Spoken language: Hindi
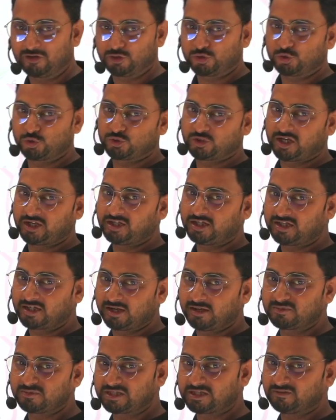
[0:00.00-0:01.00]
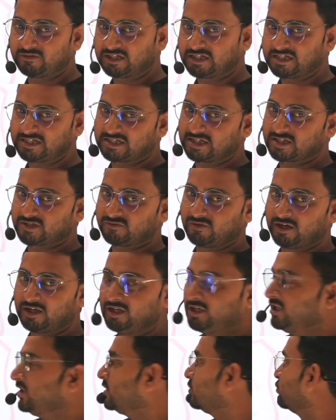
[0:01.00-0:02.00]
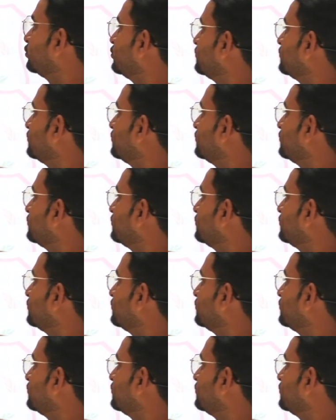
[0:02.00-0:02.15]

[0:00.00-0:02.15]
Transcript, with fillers: जुड़ जाइए ड्रीम सेवक टीचर्स वाले ग्रुप